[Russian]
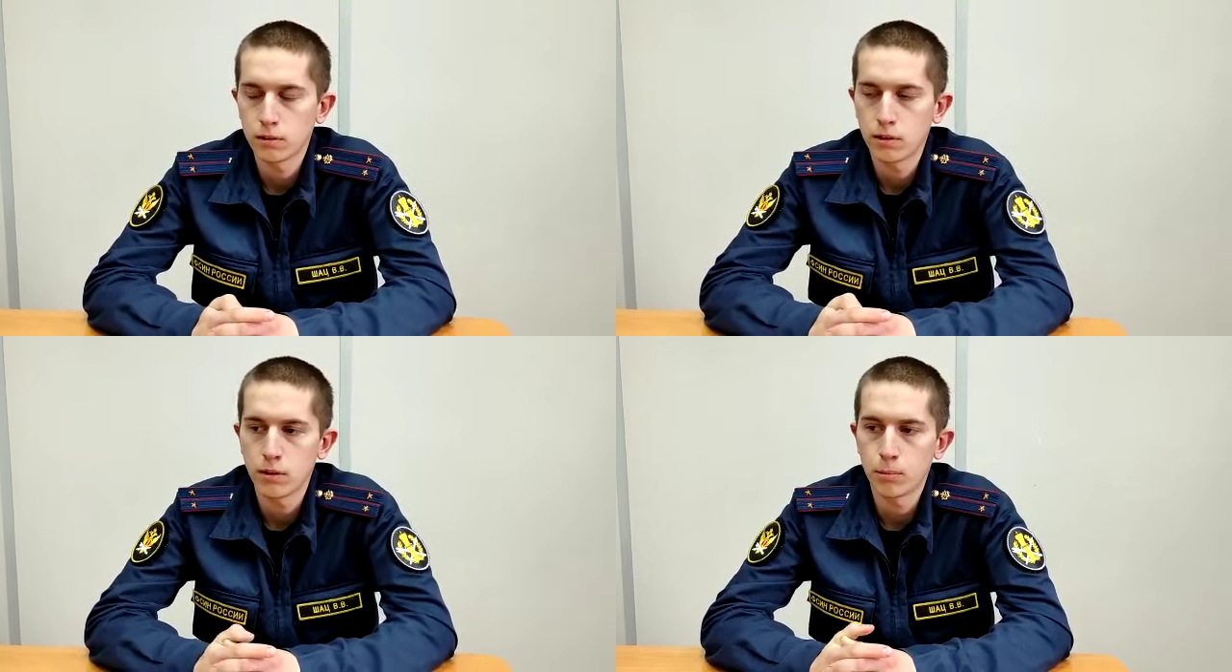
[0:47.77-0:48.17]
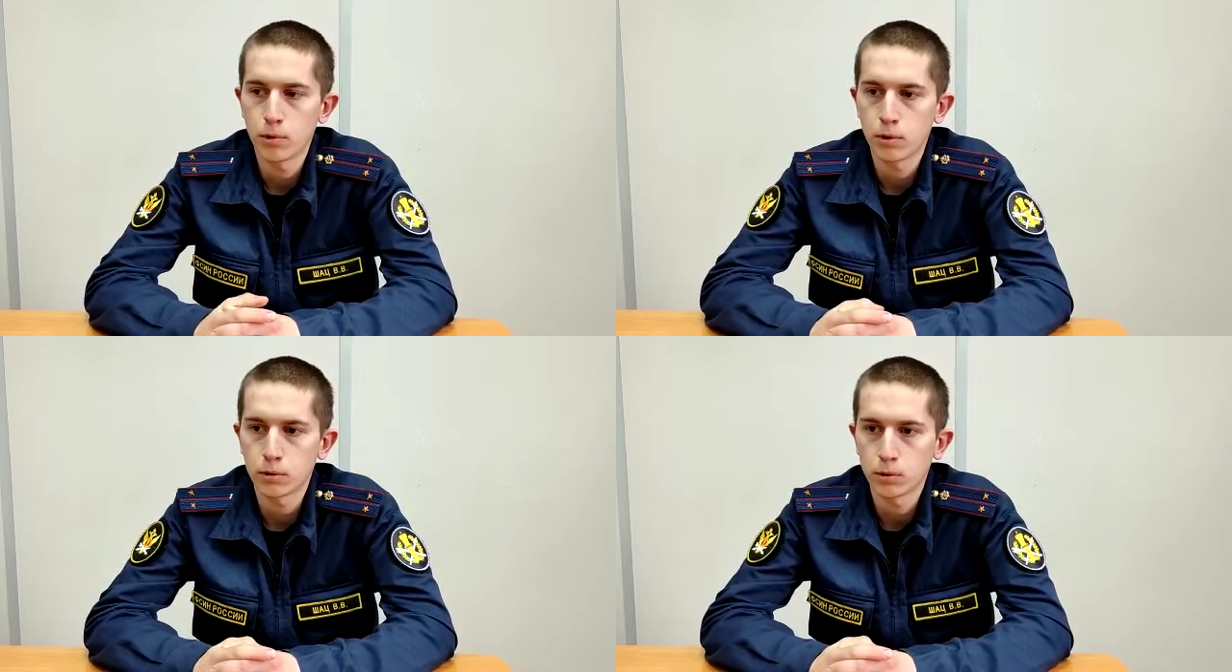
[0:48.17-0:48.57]
Я
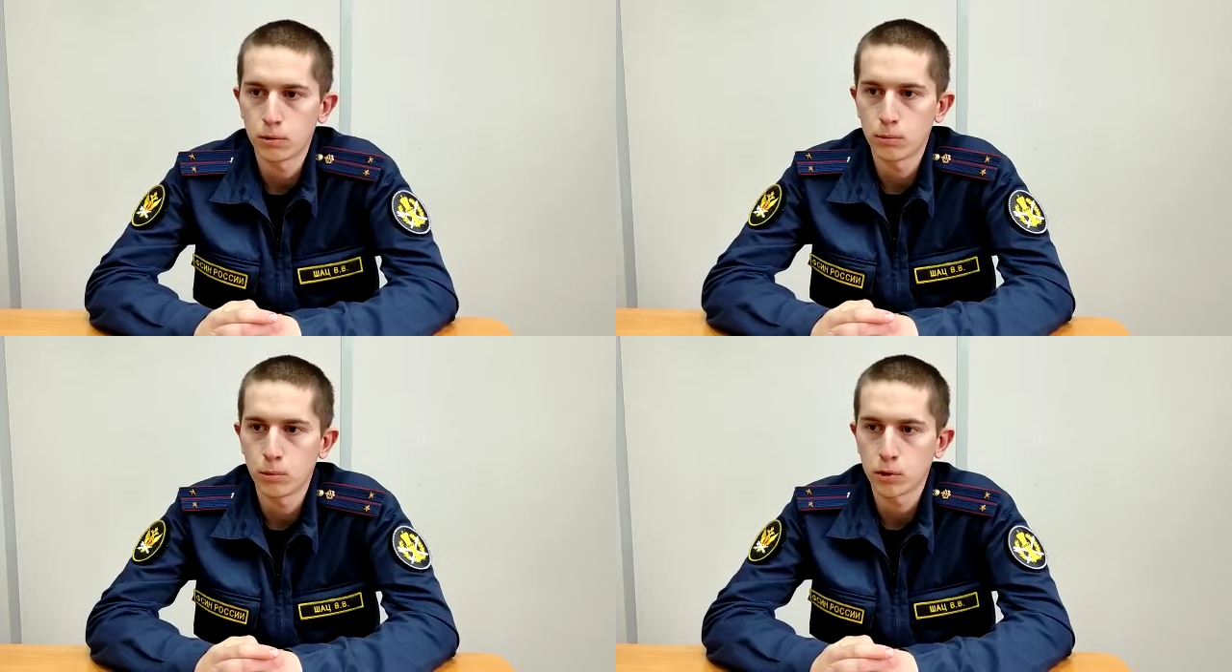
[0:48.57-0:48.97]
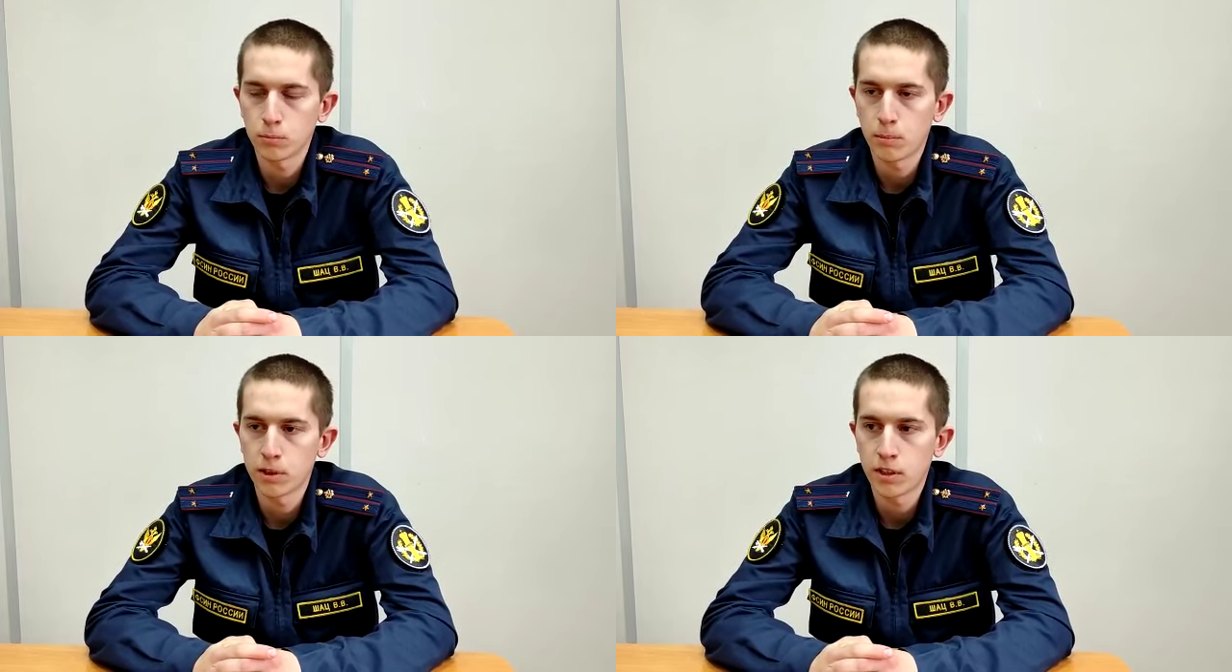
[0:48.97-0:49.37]
понял, что он
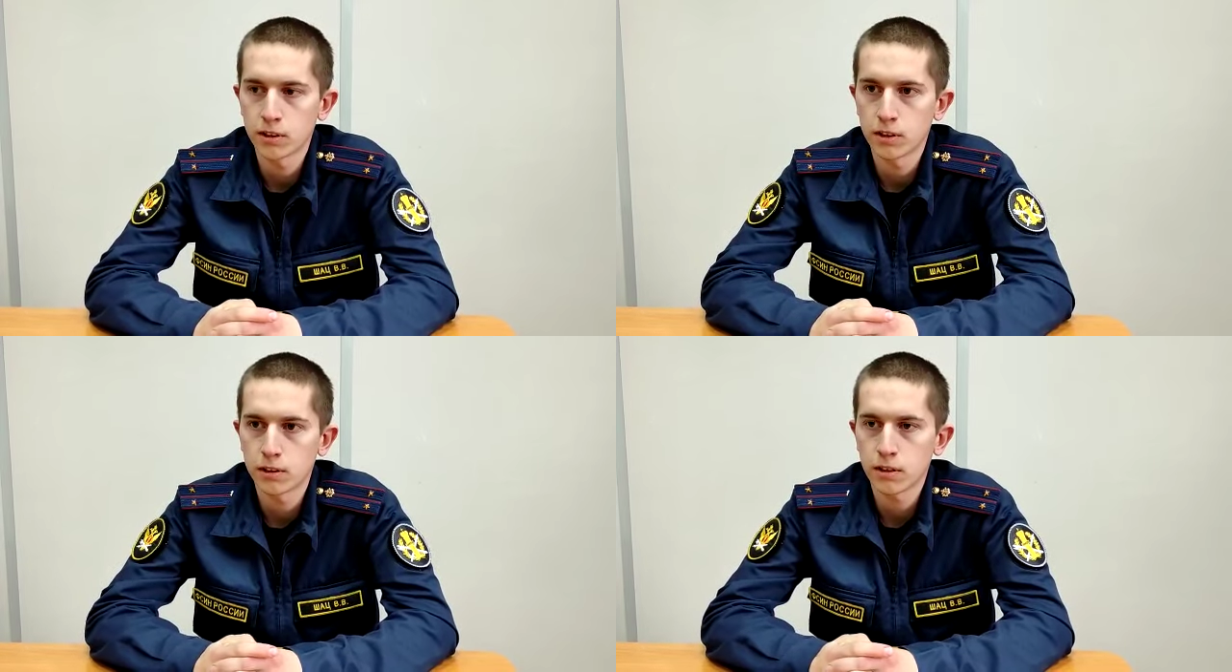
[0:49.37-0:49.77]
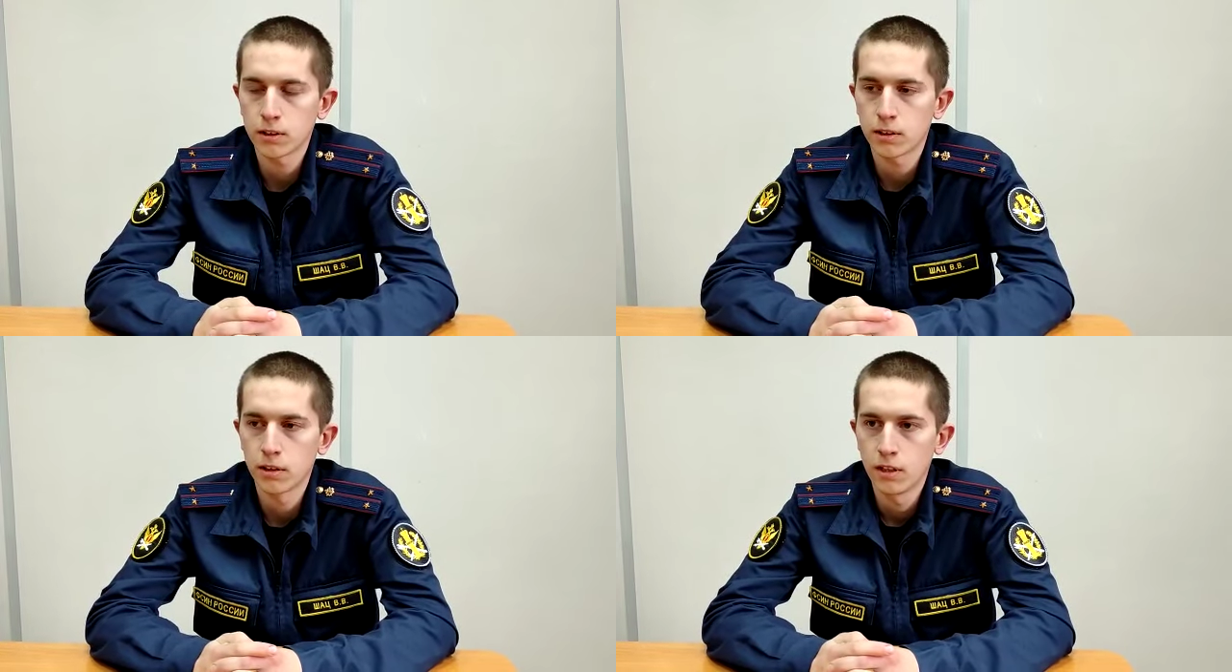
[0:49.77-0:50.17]
может попытаться
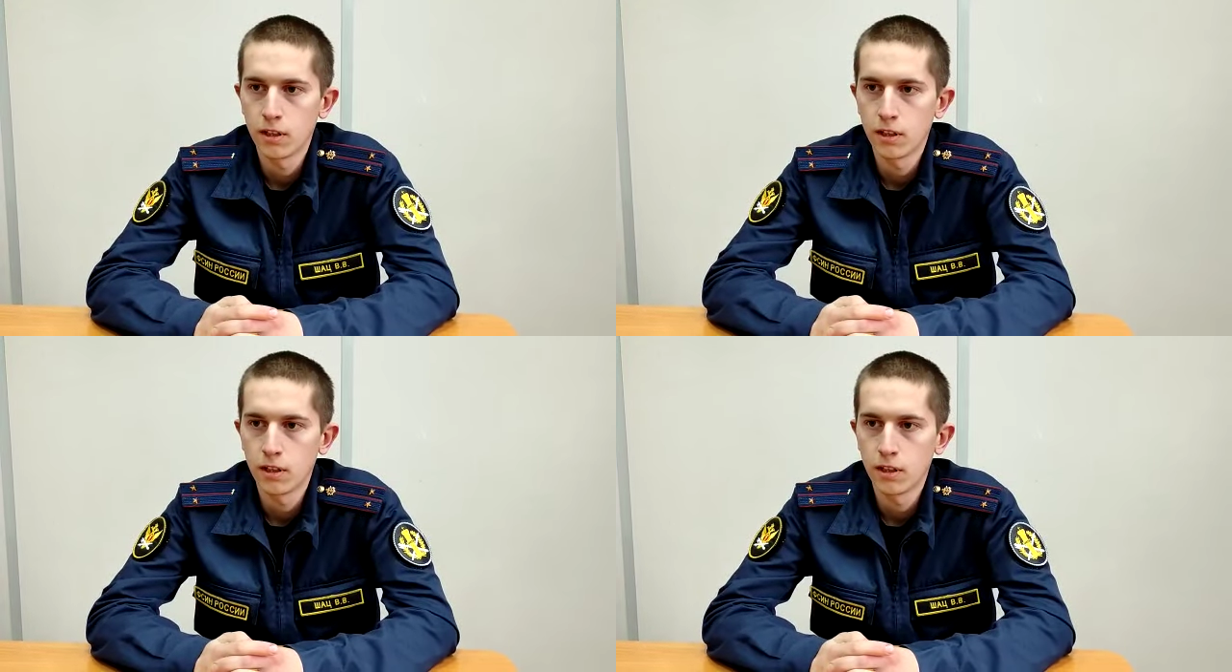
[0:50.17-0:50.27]
скрыться.